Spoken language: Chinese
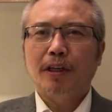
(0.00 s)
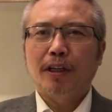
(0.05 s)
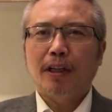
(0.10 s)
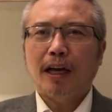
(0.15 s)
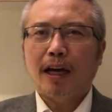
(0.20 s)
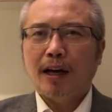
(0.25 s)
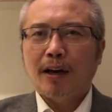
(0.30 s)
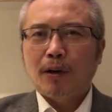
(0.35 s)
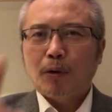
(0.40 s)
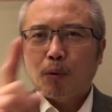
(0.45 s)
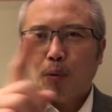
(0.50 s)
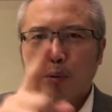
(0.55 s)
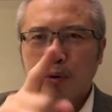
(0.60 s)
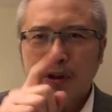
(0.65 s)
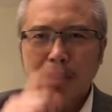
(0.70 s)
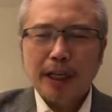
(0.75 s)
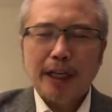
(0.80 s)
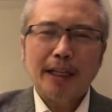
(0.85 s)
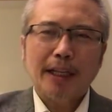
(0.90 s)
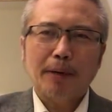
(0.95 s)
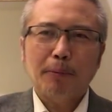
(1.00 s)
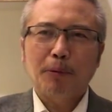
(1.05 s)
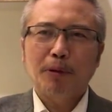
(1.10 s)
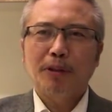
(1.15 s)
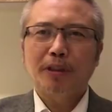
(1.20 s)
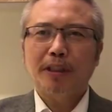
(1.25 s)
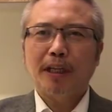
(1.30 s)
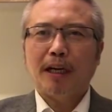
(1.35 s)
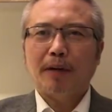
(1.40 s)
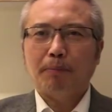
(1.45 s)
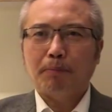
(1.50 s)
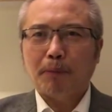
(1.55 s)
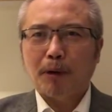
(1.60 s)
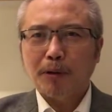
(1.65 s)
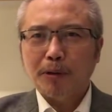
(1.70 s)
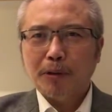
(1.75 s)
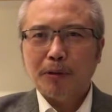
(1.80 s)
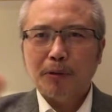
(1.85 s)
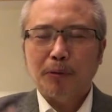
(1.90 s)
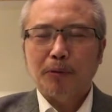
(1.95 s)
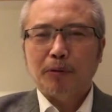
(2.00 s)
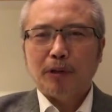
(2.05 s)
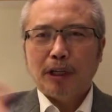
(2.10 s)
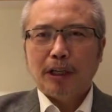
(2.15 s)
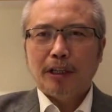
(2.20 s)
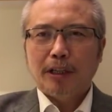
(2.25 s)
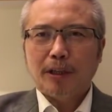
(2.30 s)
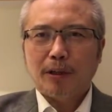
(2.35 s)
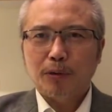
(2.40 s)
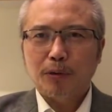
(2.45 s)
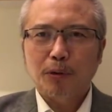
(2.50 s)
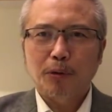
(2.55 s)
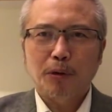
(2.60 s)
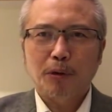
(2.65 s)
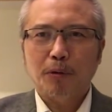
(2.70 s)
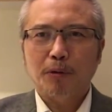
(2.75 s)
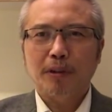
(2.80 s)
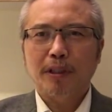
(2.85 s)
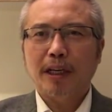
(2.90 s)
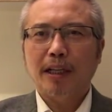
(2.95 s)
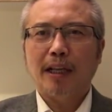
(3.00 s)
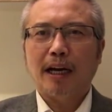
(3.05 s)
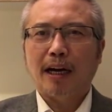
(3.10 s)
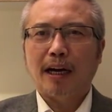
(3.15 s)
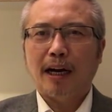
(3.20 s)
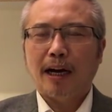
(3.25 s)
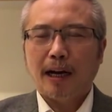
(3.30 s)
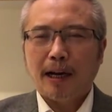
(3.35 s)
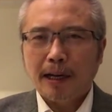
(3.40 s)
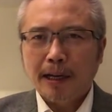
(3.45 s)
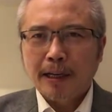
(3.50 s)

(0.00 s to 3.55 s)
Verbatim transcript: 啊。五十年代末期啊，毛泽东领导中国共产党，